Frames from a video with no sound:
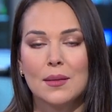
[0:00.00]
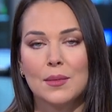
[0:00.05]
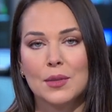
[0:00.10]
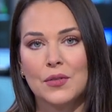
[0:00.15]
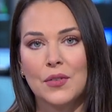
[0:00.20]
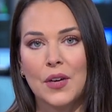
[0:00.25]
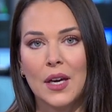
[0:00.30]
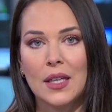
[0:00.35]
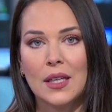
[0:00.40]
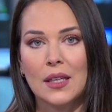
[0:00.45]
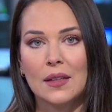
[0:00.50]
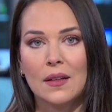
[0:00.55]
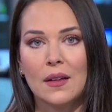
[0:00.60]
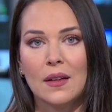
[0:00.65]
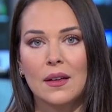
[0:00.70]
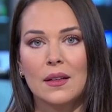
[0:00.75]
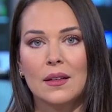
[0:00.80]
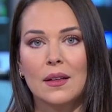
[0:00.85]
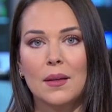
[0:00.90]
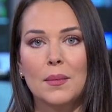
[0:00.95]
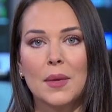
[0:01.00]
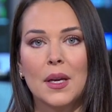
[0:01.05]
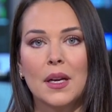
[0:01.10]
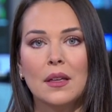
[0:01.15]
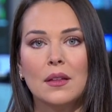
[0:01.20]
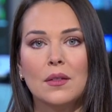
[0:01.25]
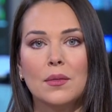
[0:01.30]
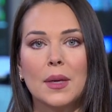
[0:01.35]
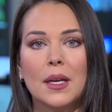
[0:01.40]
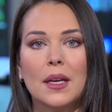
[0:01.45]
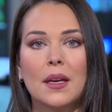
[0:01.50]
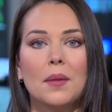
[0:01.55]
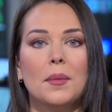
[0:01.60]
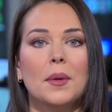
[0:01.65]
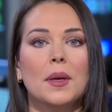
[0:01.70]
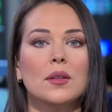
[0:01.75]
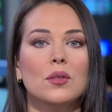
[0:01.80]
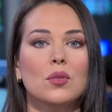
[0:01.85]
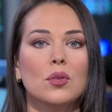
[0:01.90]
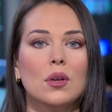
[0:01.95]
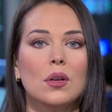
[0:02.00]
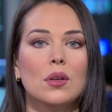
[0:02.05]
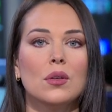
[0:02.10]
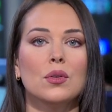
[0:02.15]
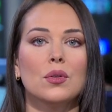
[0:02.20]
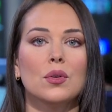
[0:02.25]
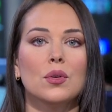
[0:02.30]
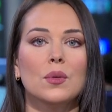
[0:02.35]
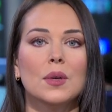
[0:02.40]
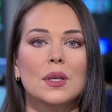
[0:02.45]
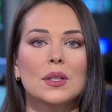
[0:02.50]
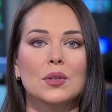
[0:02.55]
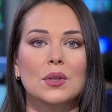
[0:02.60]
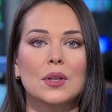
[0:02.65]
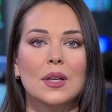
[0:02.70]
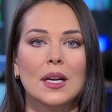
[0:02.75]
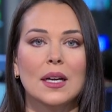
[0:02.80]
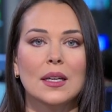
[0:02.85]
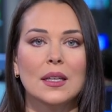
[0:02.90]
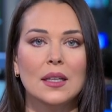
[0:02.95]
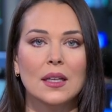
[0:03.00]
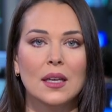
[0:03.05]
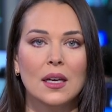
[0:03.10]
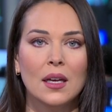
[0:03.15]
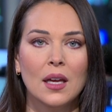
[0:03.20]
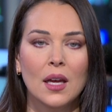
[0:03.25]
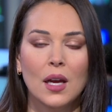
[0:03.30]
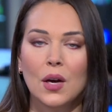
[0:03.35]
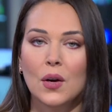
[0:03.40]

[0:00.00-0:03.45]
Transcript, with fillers: مدفعيتها دمرت مركبات تقل قوات أوكرانية